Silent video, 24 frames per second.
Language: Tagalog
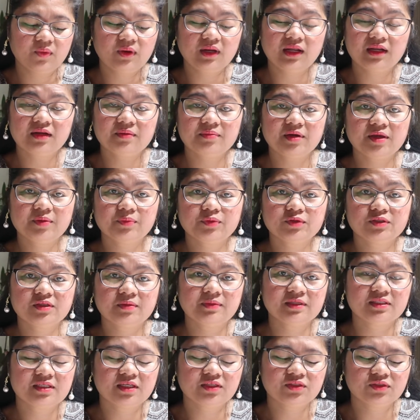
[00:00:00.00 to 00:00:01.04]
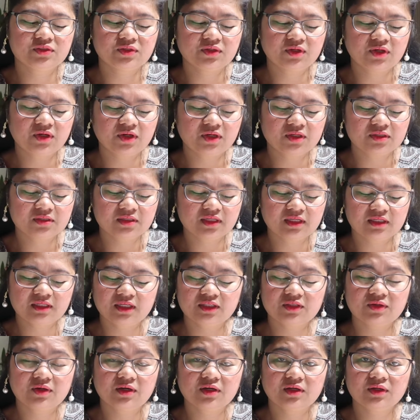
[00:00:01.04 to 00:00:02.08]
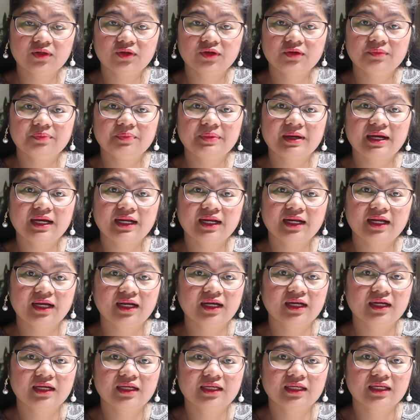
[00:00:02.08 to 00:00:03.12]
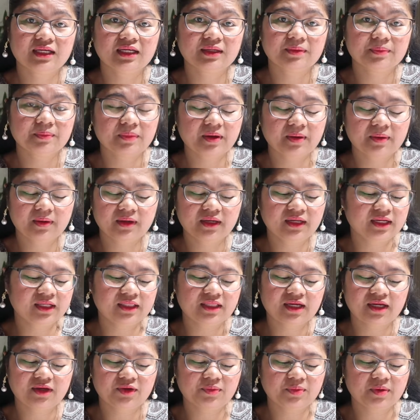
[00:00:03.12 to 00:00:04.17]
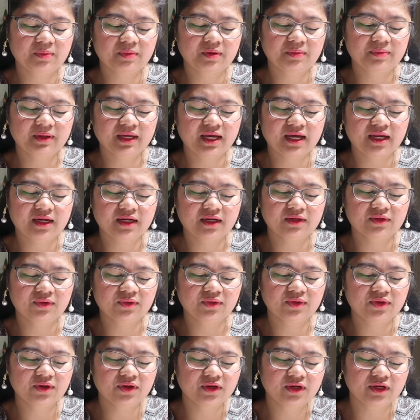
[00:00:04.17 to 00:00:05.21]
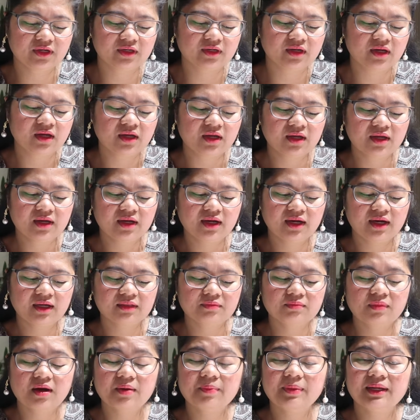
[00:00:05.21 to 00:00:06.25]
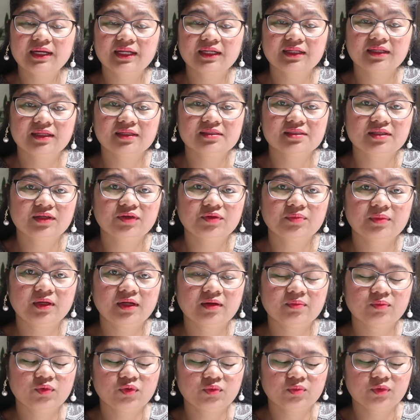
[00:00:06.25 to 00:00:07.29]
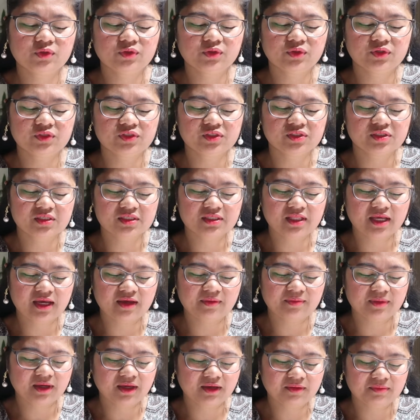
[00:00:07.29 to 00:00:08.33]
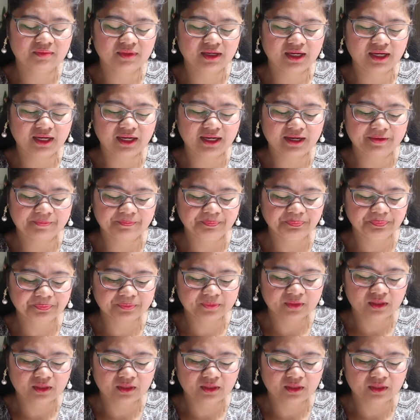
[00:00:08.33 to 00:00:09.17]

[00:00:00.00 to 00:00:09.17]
wala namang imposible sa Diyos. Nandito ang Lord para pa, hindi tayo pababayaan ng Lord. At babalik din sa normal ang buong mundo. In Jesus' name, Amen.